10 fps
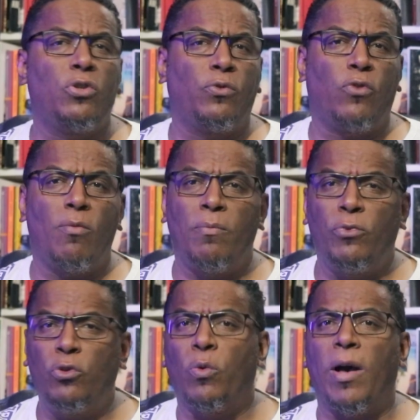de forma
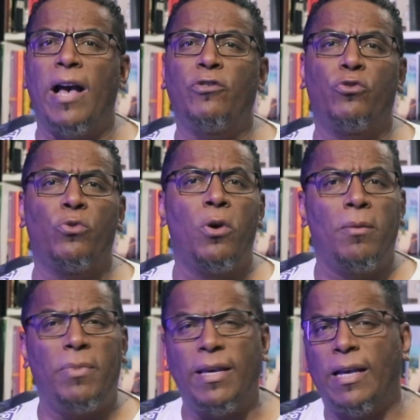muito ágil
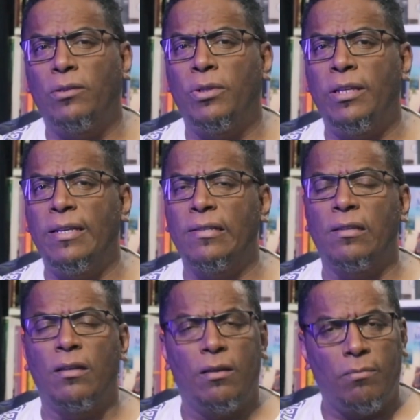
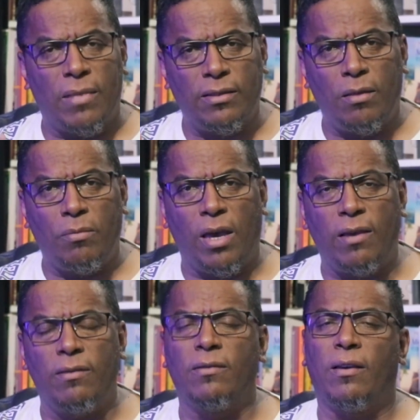mercadorias, mas
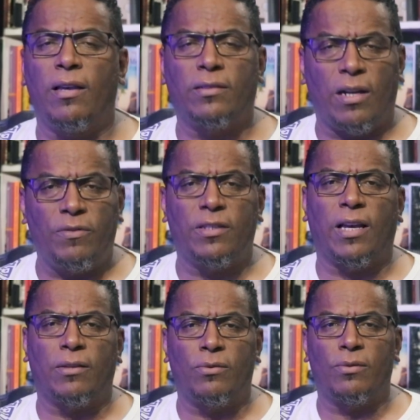também
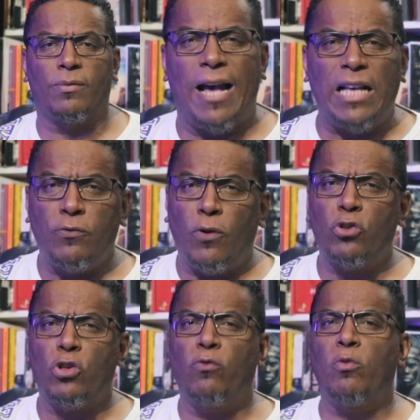escravizados. As
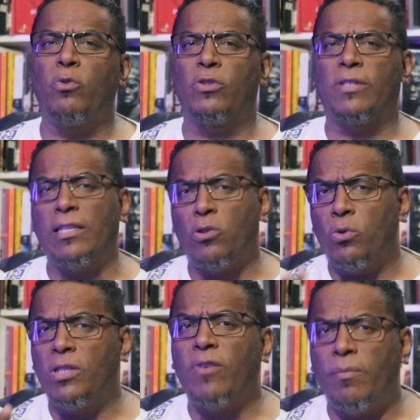fotos que eu vou mostrar
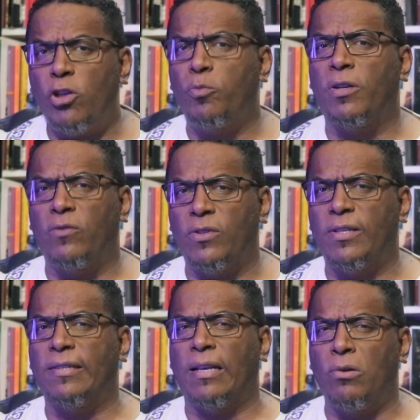exclusivamente para
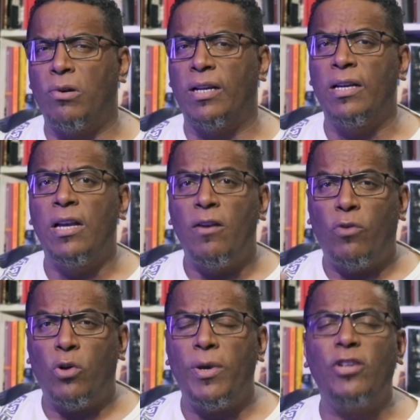vocês agora
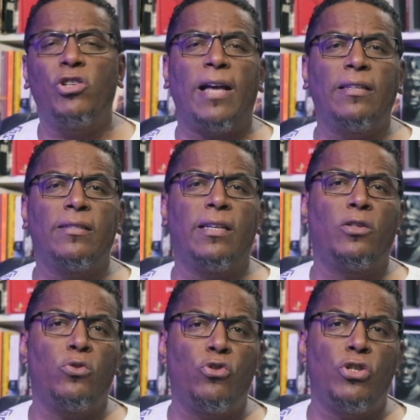foram retiradas
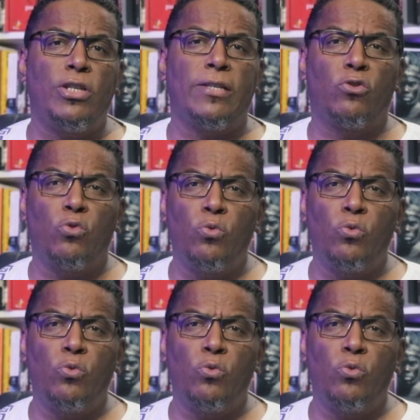entre os dias